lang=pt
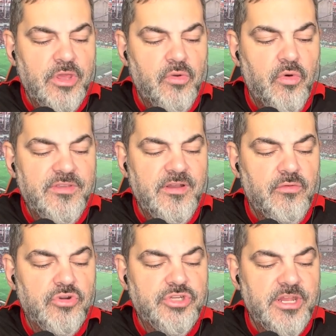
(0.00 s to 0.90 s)
Que coisa
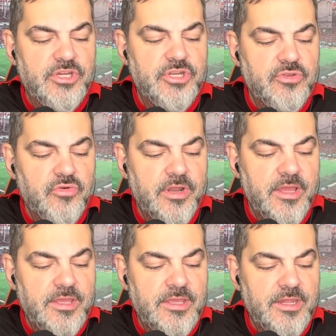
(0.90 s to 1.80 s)

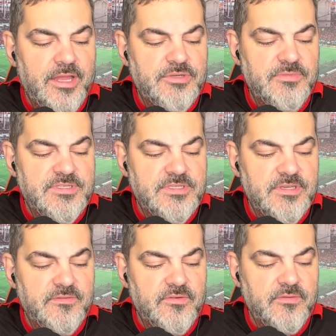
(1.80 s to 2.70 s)
constrangedora e
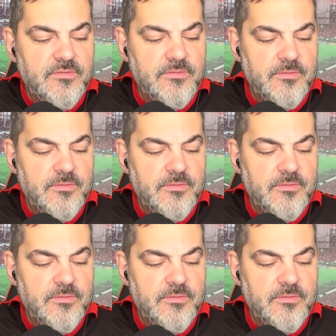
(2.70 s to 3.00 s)
inadmissível.